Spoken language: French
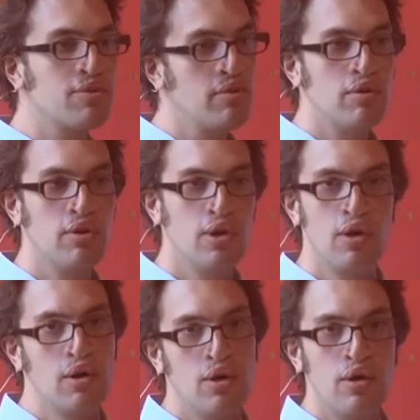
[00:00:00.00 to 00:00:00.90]
que
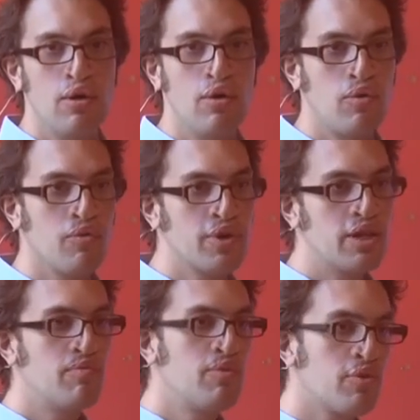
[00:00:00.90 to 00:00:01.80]
on
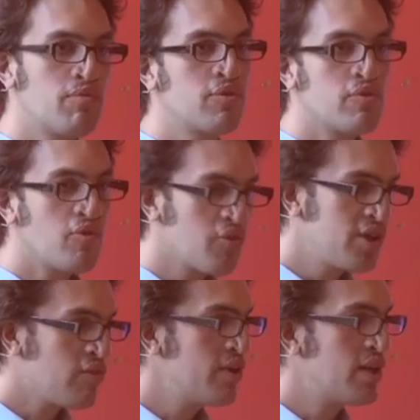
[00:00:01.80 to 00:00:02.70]
est de plus en plus
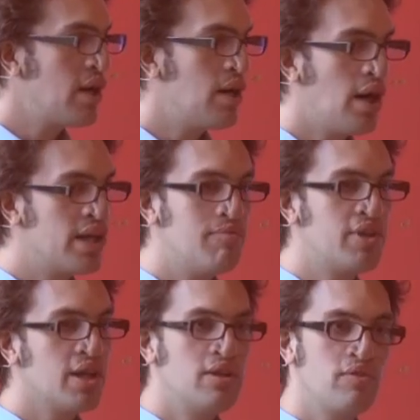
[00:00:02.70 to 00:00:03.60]
confronté en fait à, à de
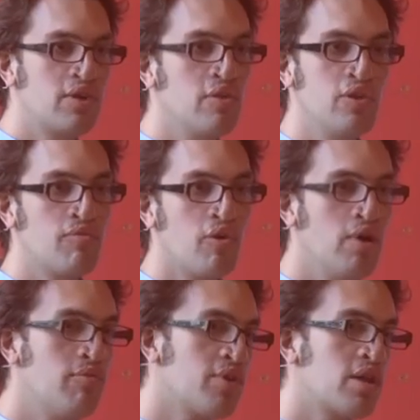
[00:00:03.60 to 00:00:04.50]
l'applicatif qui est uniquement
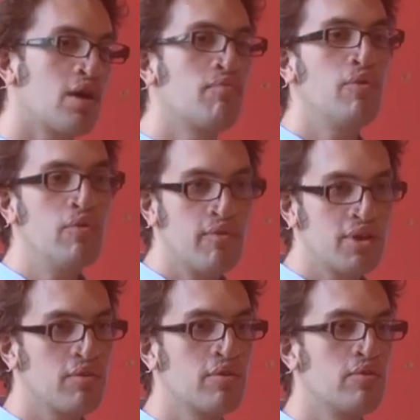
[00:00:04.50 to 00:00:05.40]
web. On a très peu
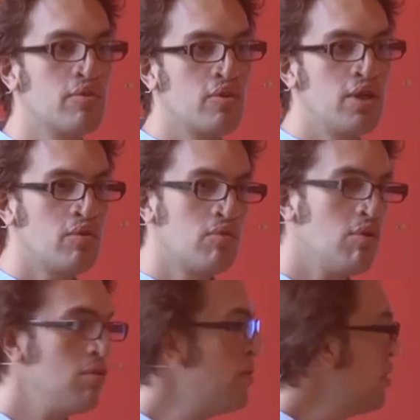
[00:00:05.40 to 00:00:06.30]
maintenant de, clients lourds.